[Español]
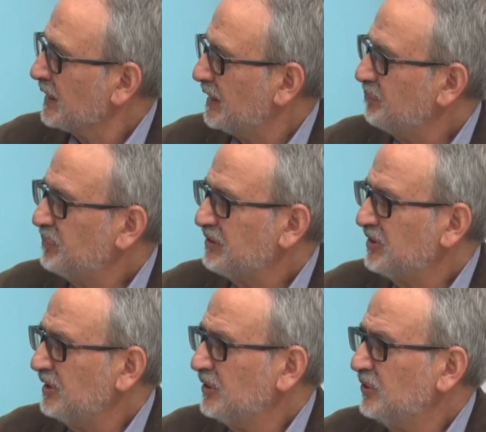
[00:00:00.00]

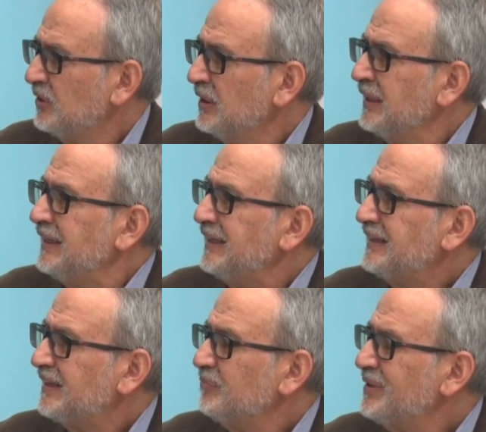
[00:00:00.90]
Campesino y
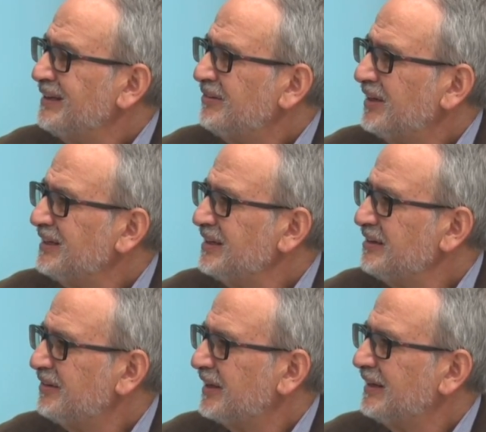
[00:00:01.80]
también se
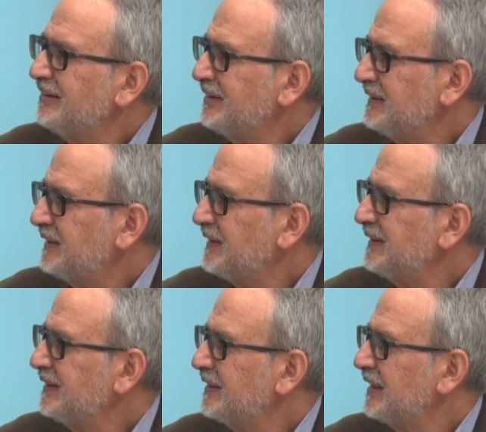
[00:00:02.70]
inicia en el
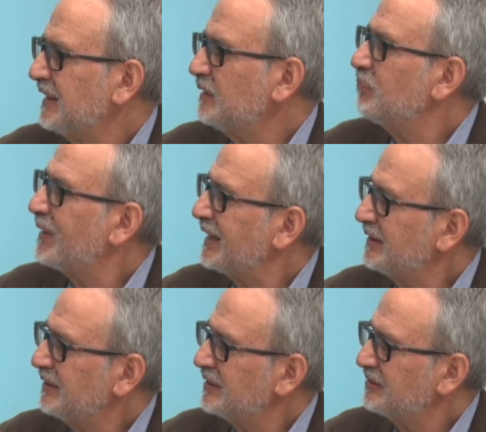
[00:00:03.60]
70 el
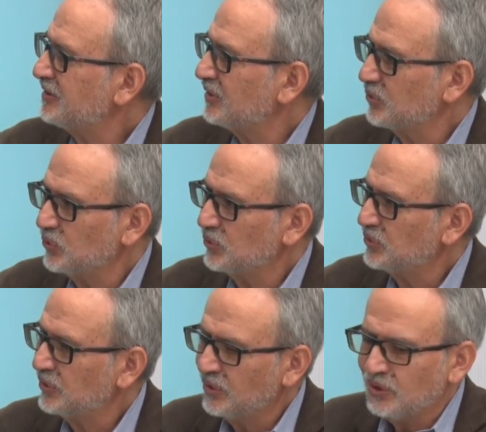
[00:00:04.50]
plan de salud
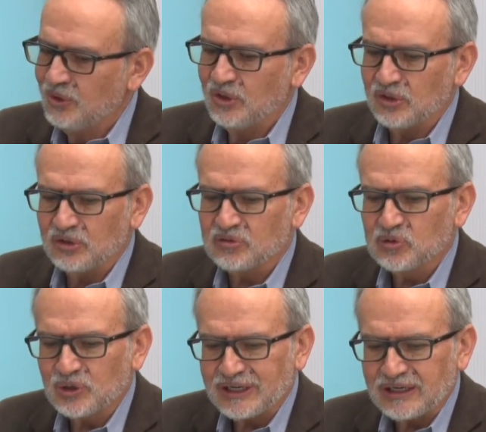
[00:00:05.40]
eh,
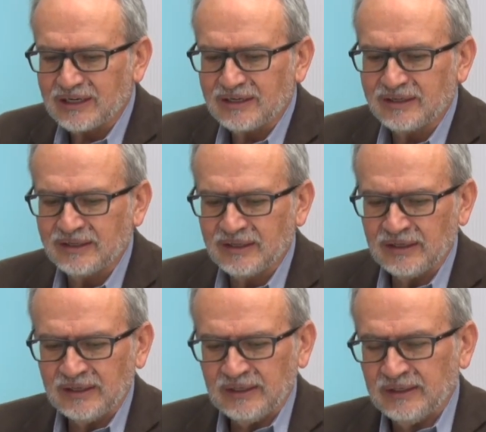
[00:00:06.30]
rural.
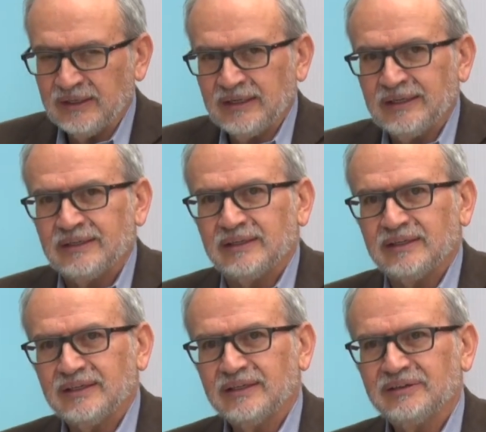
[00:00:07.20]

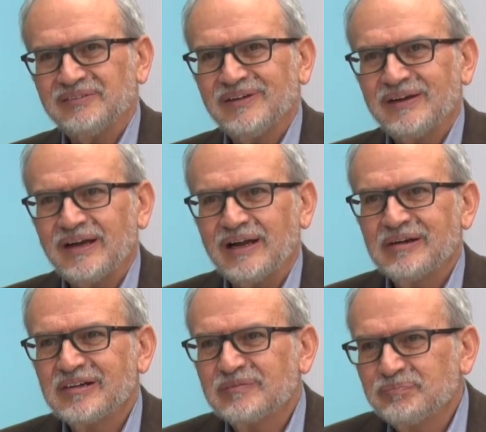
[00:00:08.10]
Eh, al
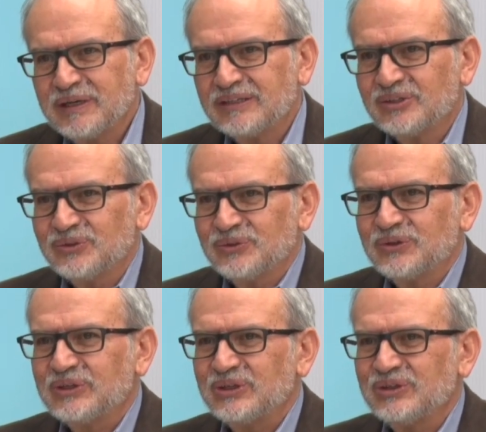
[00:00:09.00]
respecto,
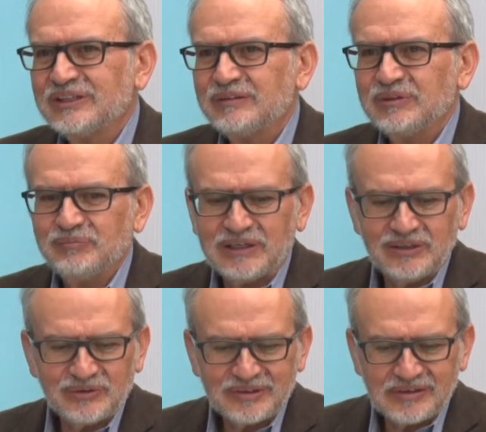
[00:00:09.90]
creo que también vale
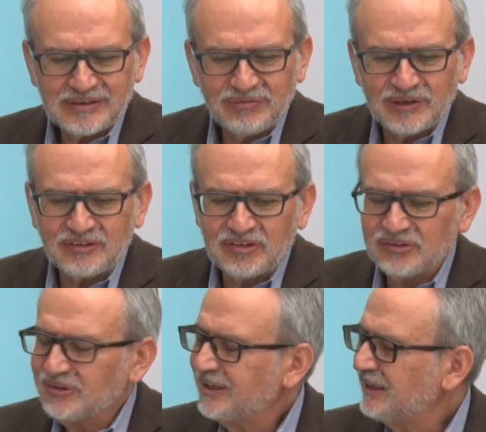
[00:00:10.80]
otra
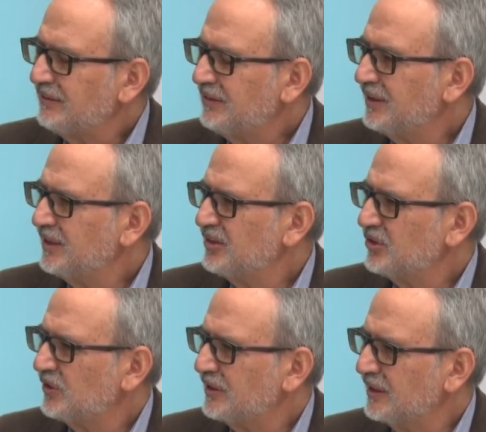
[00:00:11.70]
reflexión que hace
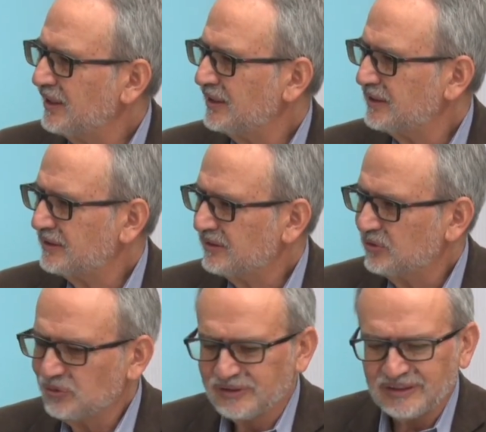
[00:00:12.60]
Edison Aguilar en su
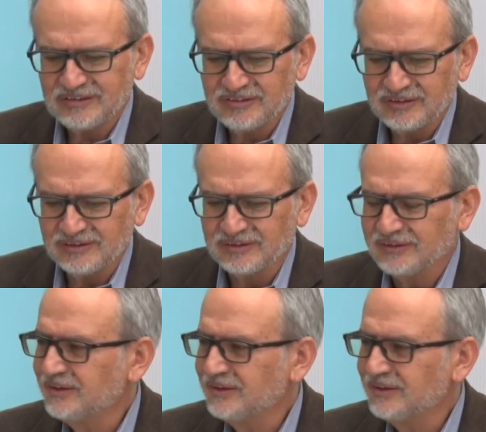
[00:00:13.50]
tesis